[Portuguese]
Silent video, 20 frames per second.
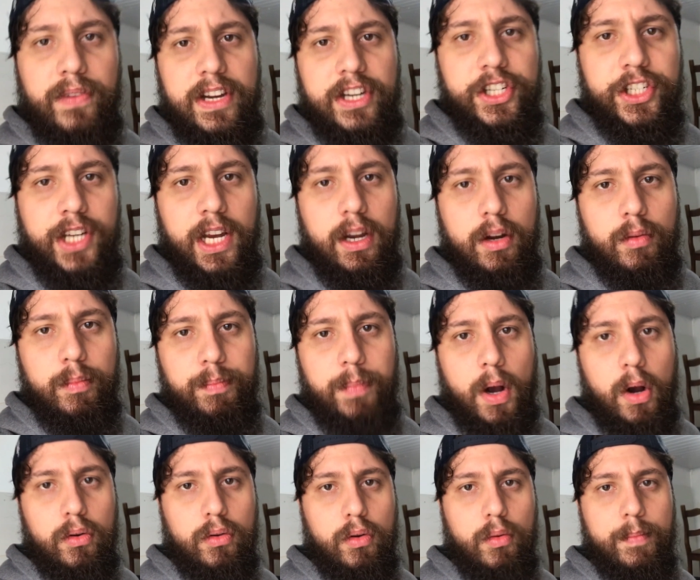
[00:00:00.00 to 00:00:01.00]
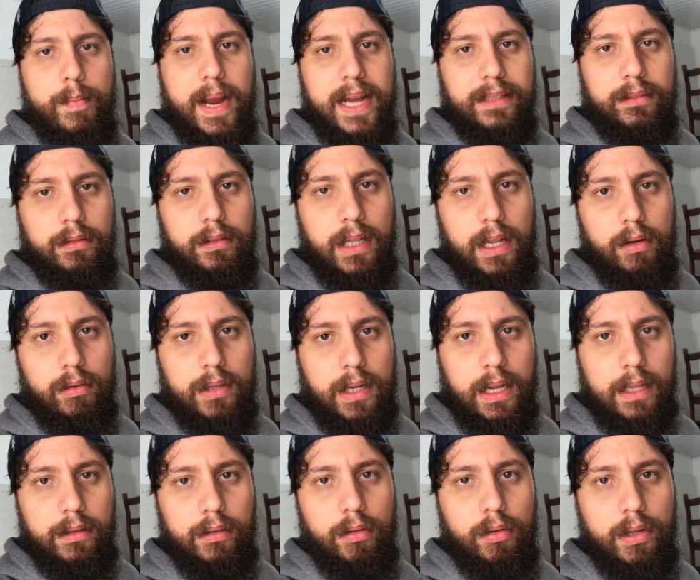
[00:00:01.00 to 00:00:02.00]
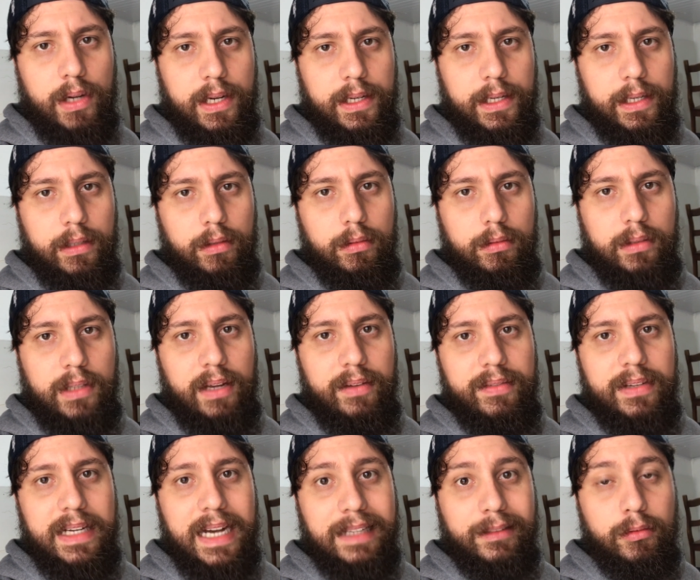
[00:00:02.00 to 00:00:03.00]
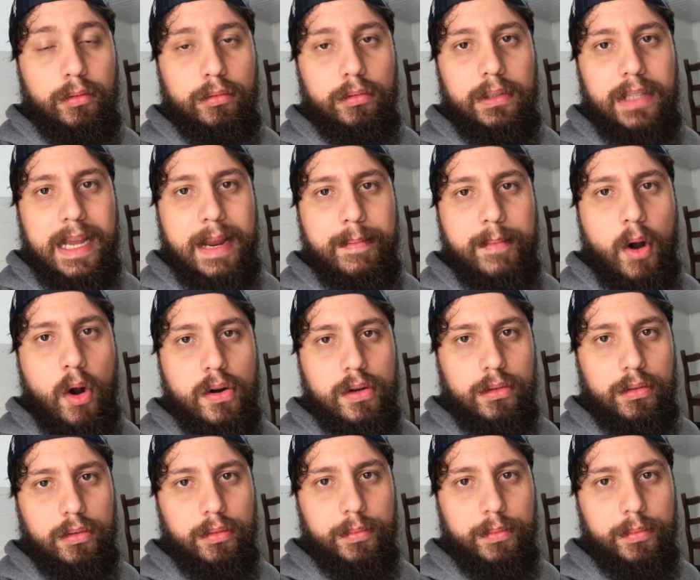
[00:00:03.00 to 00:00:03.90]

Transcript: fechei o palco Beto da locadora, nego. Tá virado no demônio